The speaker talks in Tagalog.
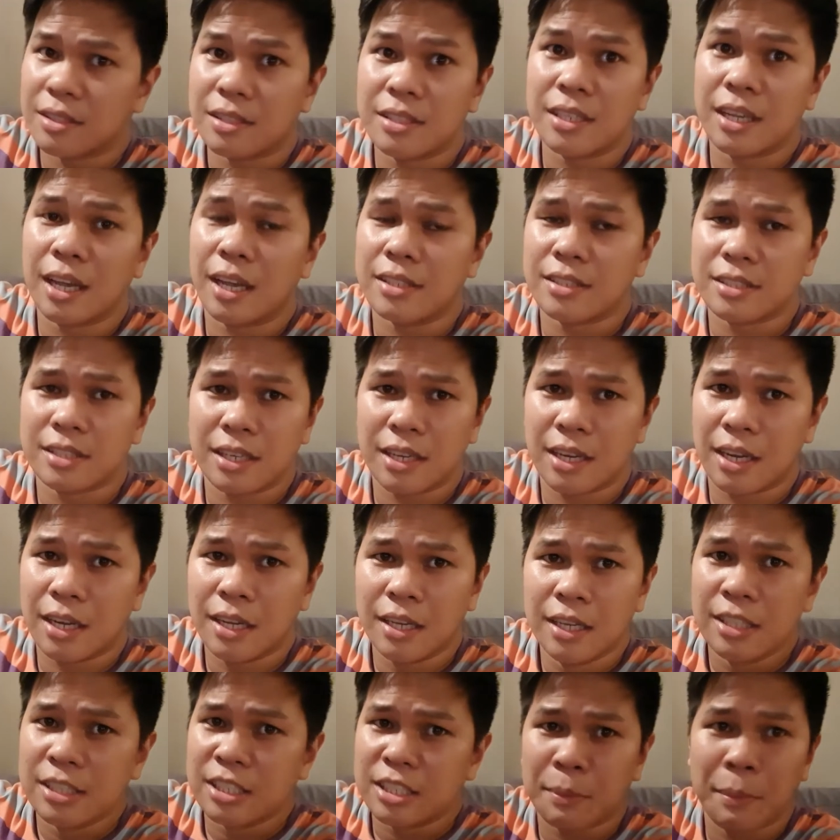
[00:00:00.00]
yeah, sa,
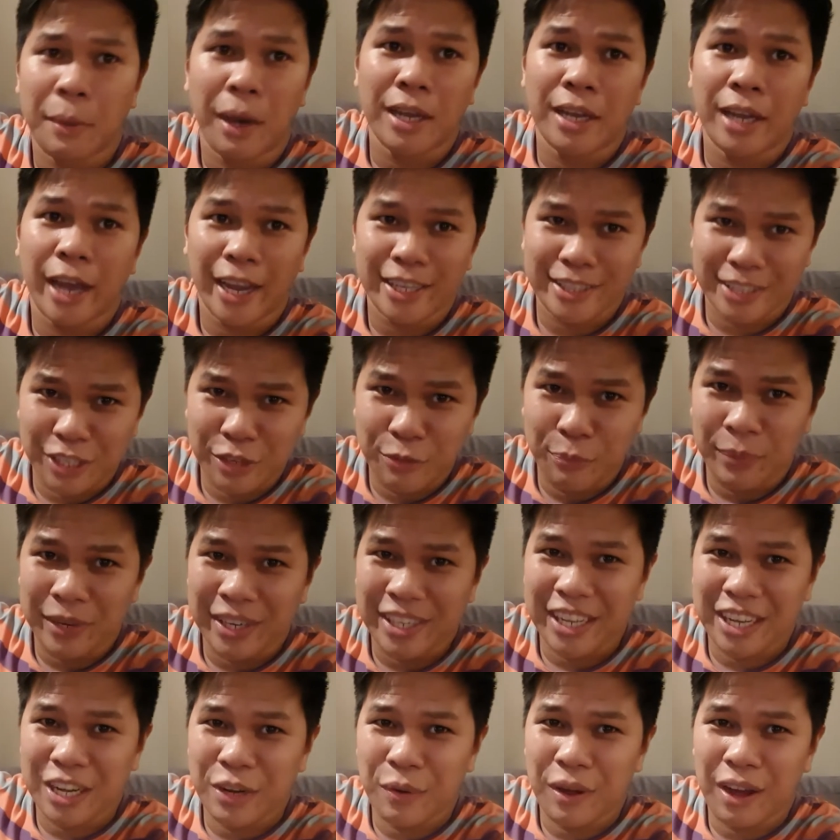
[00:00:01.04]
sa mga nakita yung
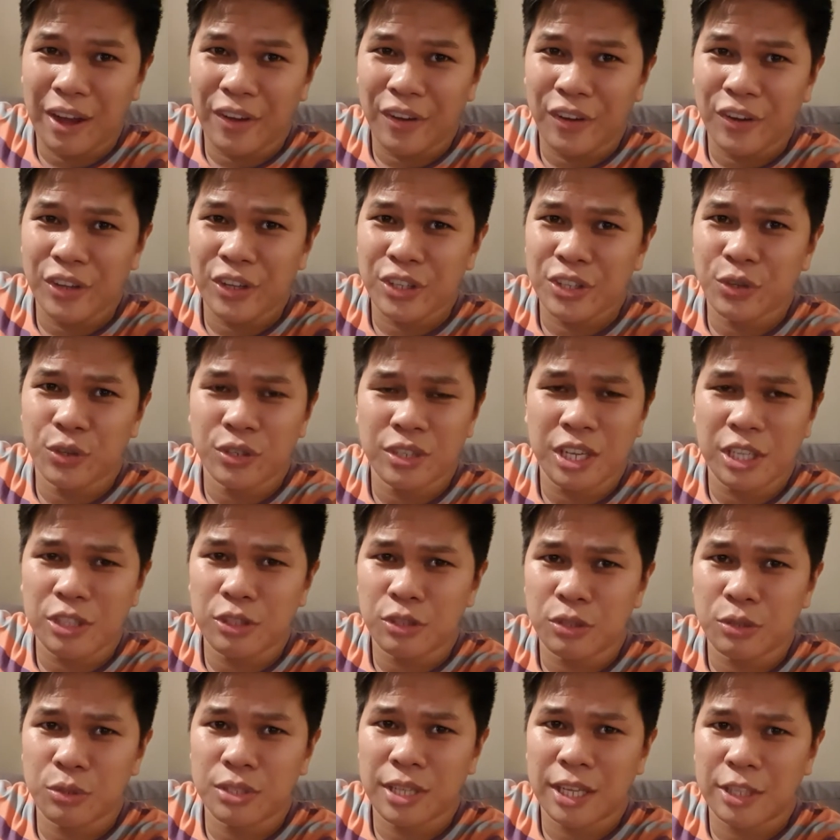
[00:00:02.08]
pinagagawa ko, you don't need
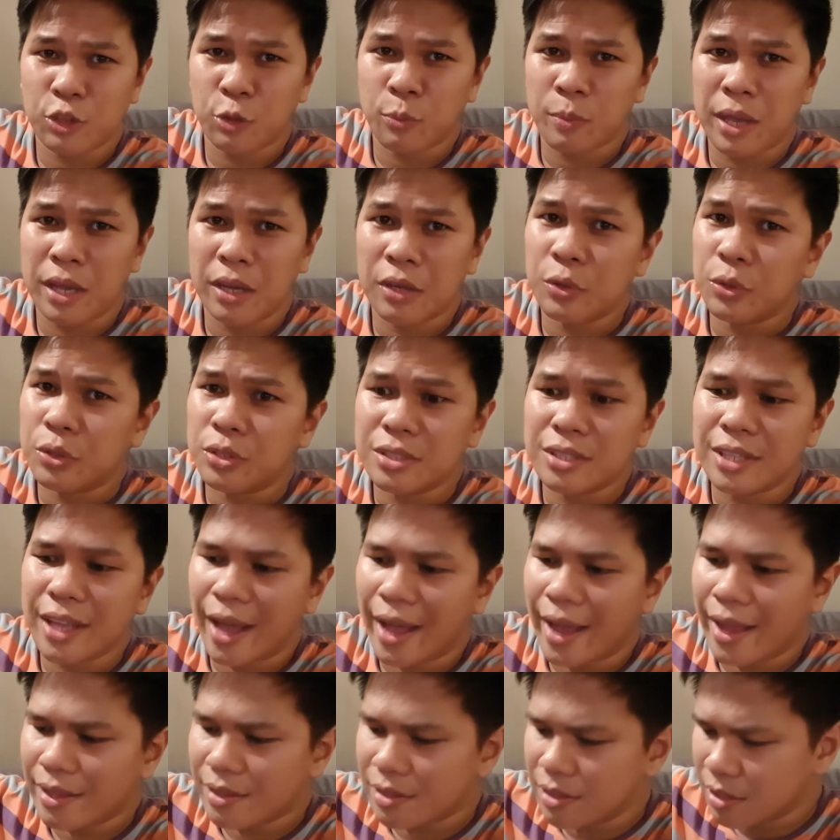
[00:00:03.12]
to do that to be a good
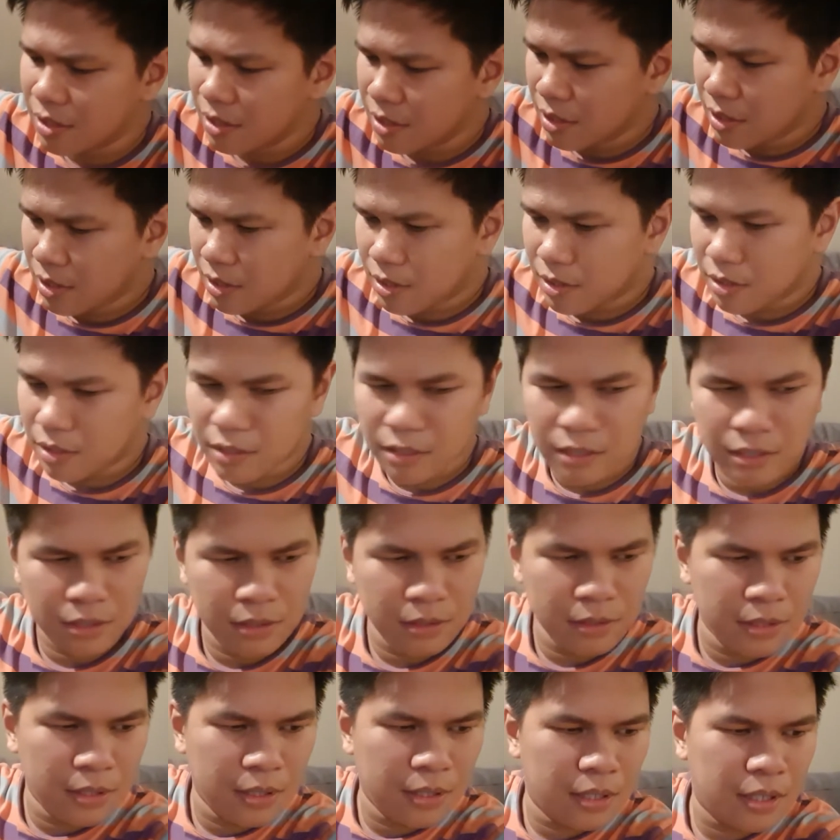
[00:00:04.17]
dad, no?
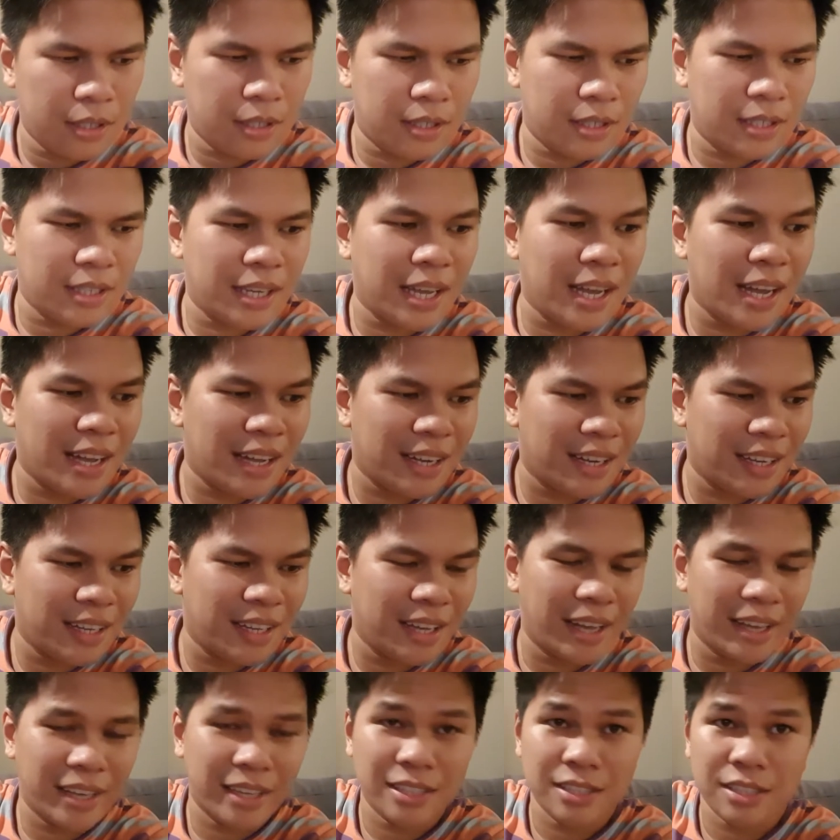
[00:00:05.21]
Yeah,
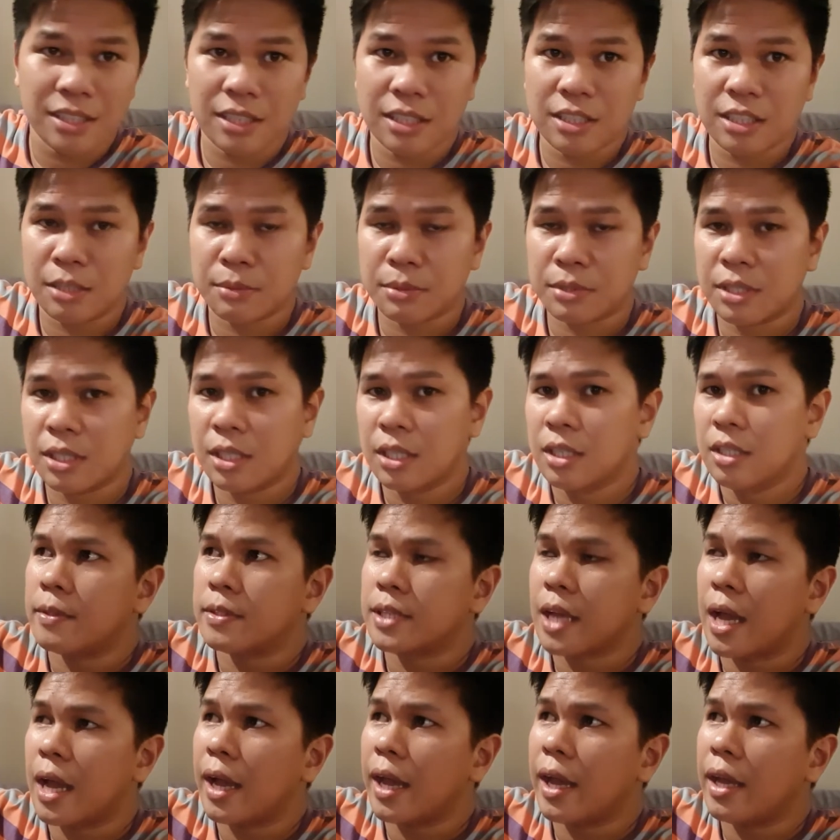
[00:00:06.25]
yeah, I can see the chips.
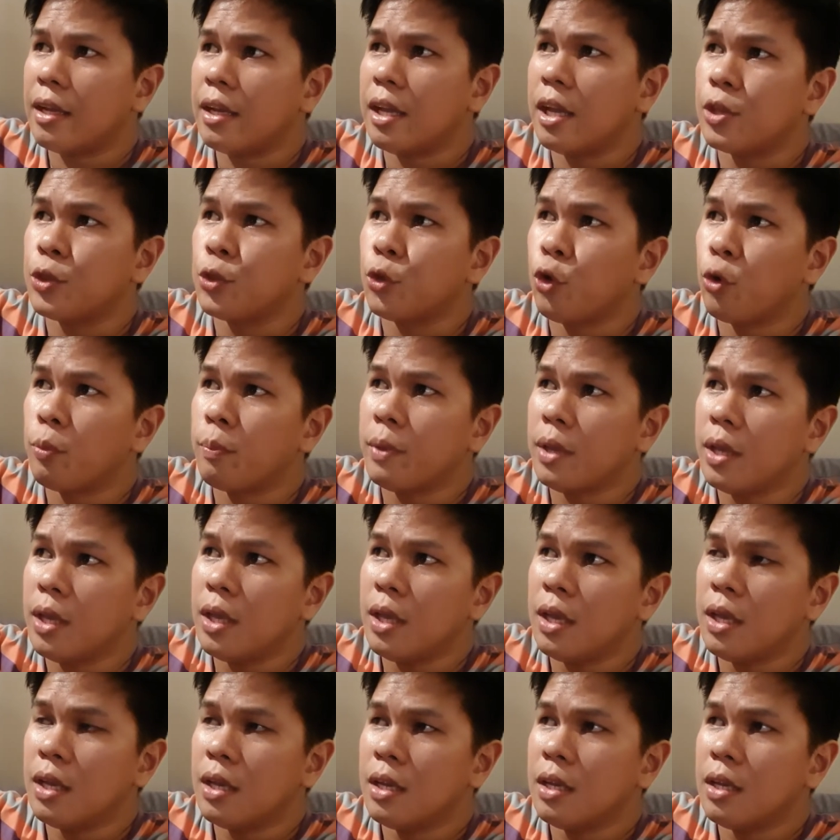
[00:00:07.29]
Sa akin, it took me,